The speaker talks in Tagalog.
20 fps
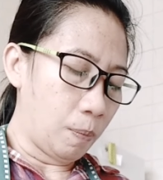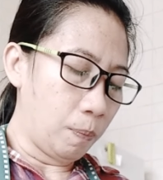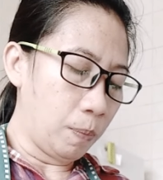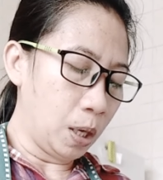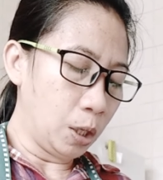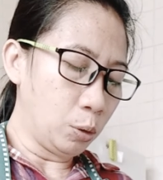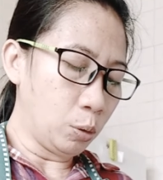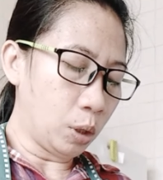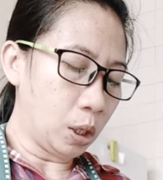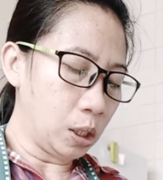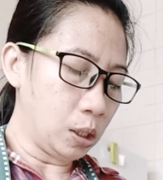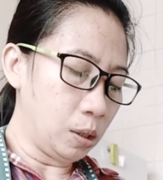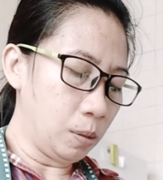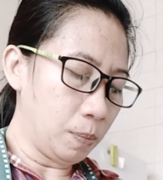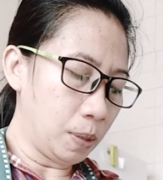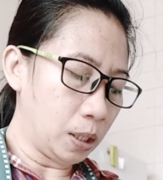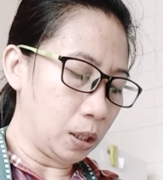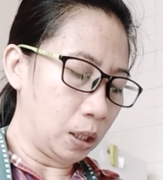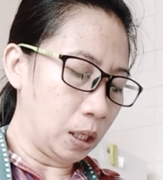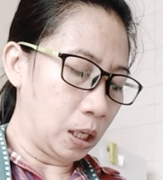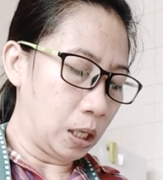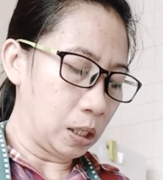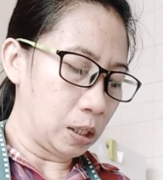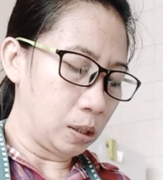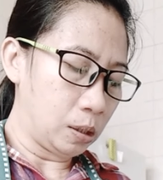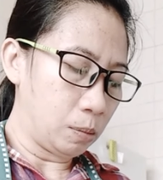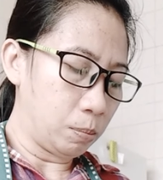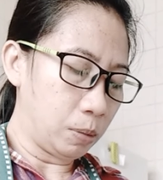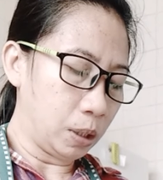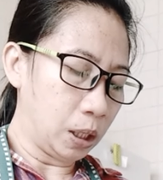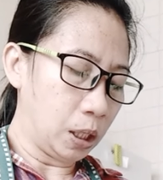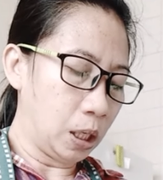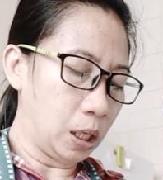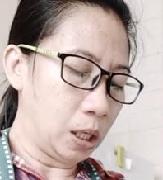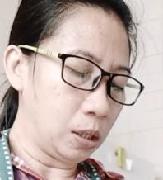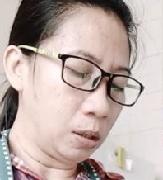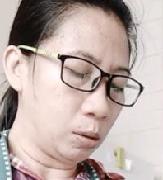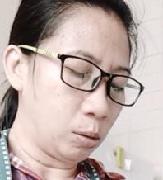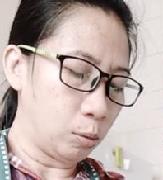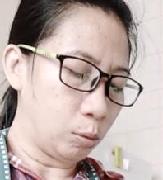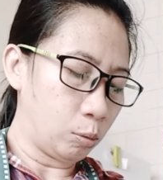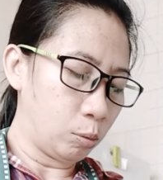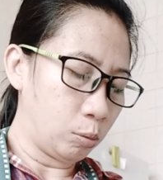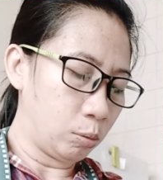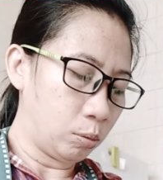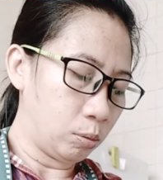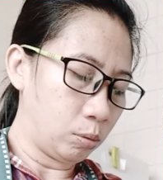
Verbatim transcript: medyo kasi matigas, matigas to